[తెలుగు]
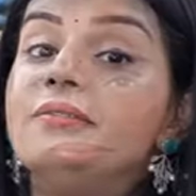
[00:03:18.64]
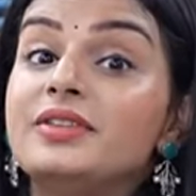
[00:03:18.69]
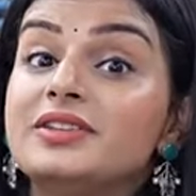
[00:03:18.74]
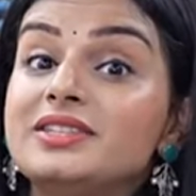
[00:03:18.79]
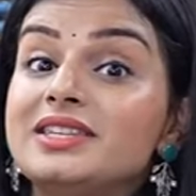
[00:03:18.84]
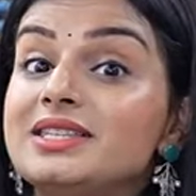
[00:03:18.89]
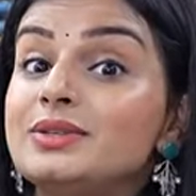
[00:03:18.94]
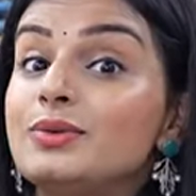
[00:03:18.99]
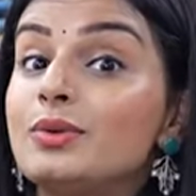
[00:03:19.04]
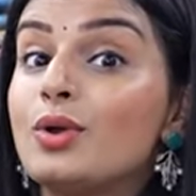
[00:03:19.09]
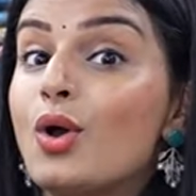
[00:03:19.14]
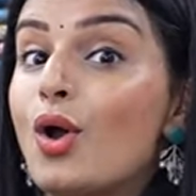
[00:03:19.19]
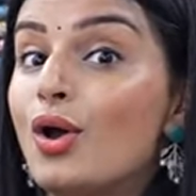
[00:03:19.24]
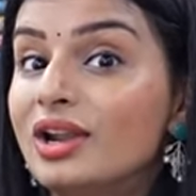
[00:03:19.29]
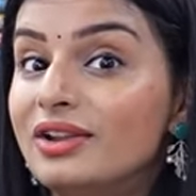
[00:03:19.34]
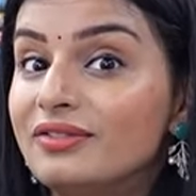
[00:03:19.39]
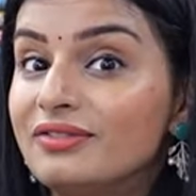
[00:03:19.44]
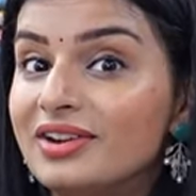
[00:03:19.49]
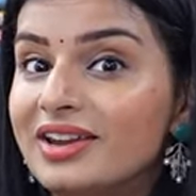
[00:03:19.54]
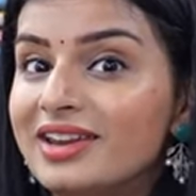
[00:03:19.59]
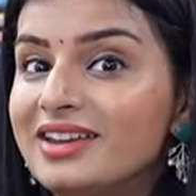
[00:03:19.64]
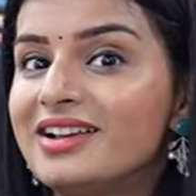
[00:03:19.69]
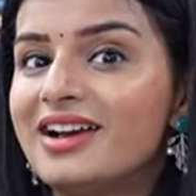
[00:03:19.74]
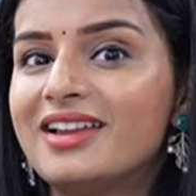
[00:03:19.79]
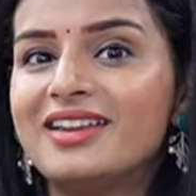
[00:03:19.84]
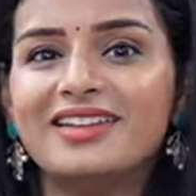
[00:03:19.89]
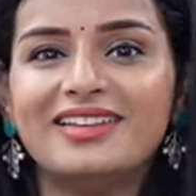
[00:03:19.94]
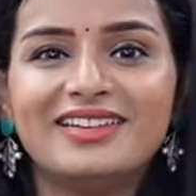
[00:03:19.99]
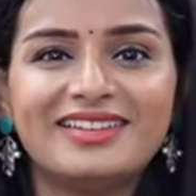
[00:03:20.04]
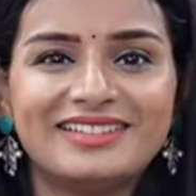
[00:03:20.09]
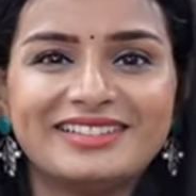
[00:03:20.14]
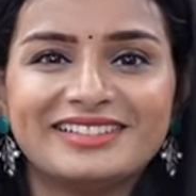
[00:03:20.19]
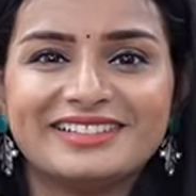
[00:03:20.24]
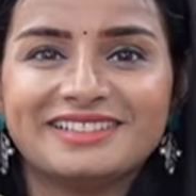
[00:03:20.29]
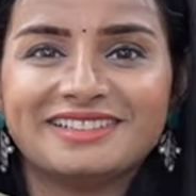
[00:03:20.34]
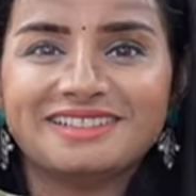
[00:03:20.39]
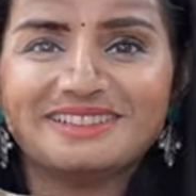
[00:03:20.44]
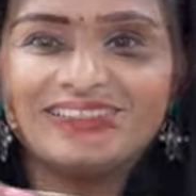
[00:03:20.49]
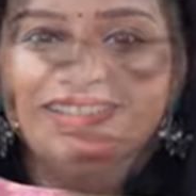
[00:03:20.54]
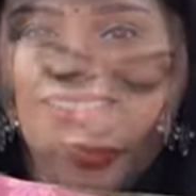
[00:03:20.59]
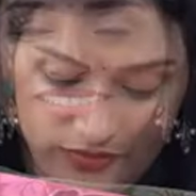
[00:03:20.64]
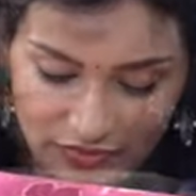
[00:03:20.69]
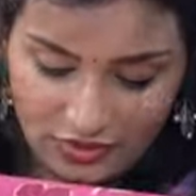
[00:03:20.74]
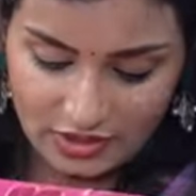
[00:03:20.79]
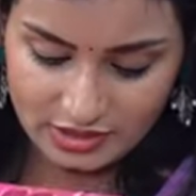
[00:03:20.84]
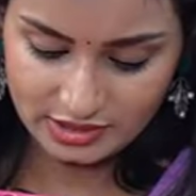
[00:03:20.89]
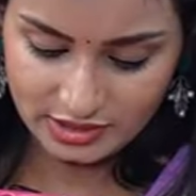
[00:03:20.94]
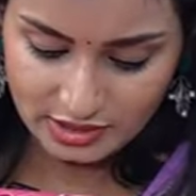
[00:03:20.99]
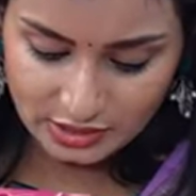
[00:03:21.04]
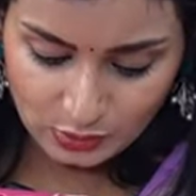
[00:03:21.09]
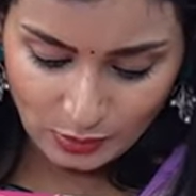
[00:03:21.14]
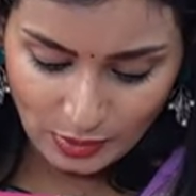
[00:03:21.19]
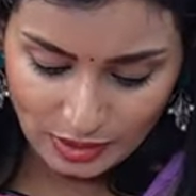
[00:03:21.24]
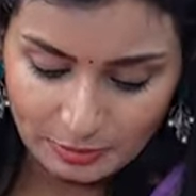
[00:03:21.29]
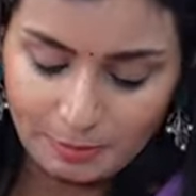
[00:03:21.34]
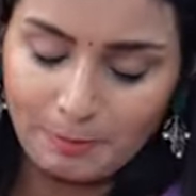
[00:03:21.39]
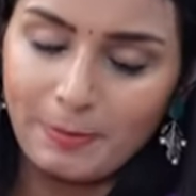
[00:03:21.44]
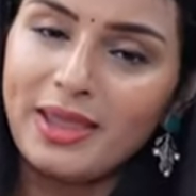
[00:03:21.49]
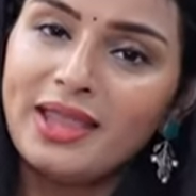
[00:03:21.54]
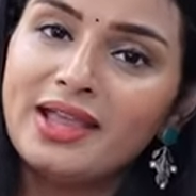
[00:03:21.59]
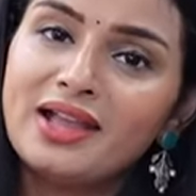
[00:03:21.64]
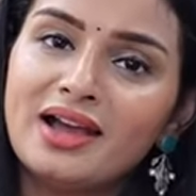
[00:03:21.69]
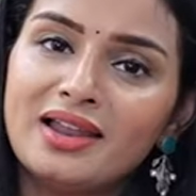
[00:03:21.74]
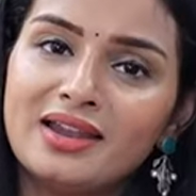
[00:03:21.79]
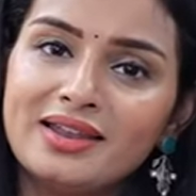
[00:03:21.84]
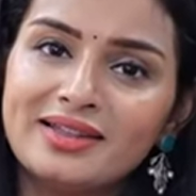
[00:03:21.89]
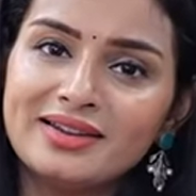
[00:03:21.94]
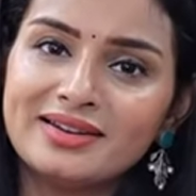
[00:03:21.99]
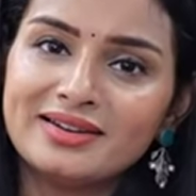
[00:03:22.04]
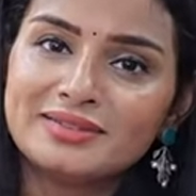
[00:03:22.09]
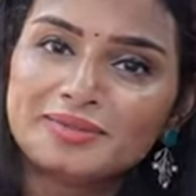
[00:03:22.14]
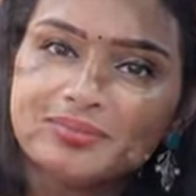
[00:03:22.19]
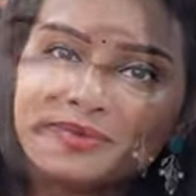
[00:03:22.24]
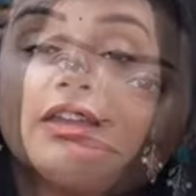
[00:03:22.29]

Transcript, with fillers: దిస్ ఇస్ వన్ ఆలివ్ గ్రీన్ కలర్ దిస్ ఇస్ వన్ పింక్ కలర్